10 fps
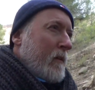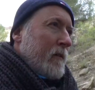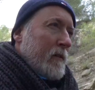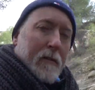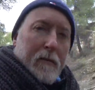
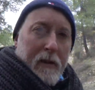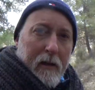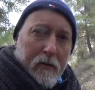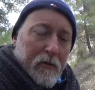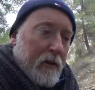este
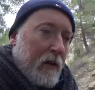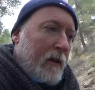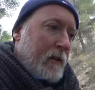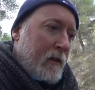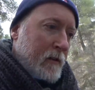barranco
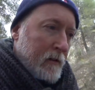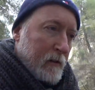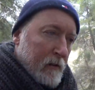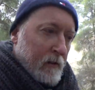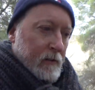llega
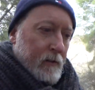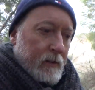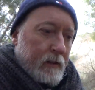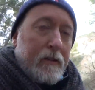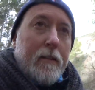
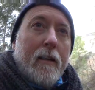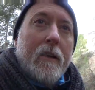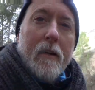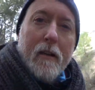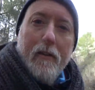hasta
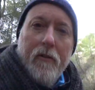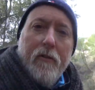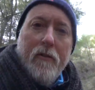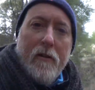el río